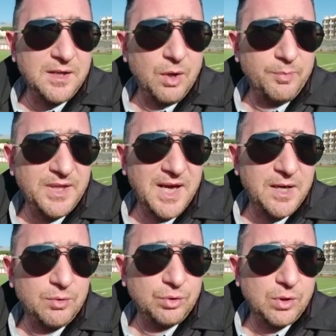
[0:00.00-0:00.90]
in Coppa
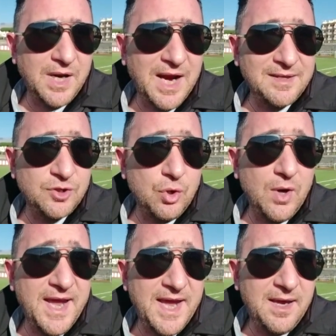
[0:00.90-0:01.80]
Italia contro la
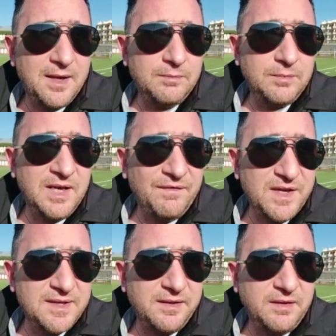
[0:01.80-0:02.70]
Lazio e nel
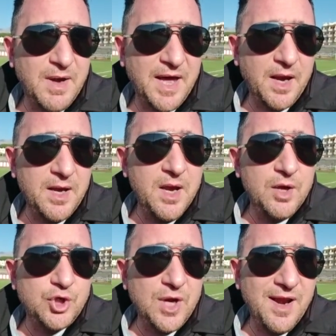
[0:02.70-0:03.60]
fine settimana
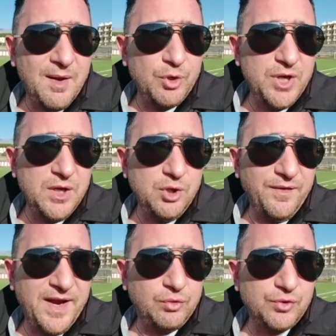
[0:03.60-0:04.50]
c'è
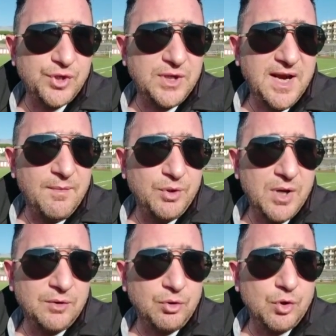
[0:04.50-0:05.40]
Napoli-Juventus di
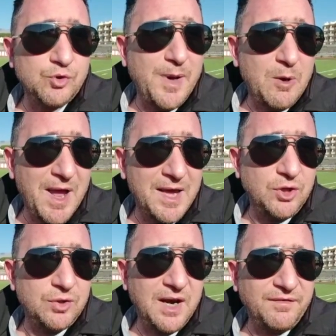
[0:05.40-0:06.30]
campionato, lo
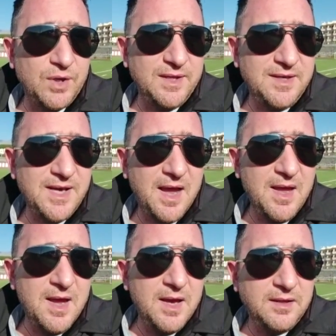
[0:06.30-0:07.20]
spauracchio della Fiorentina
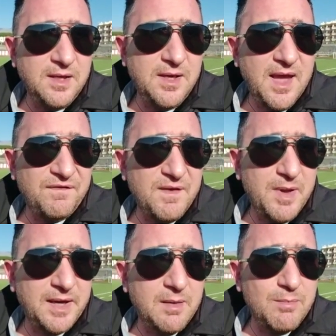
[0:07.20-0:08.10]
di Effenberg e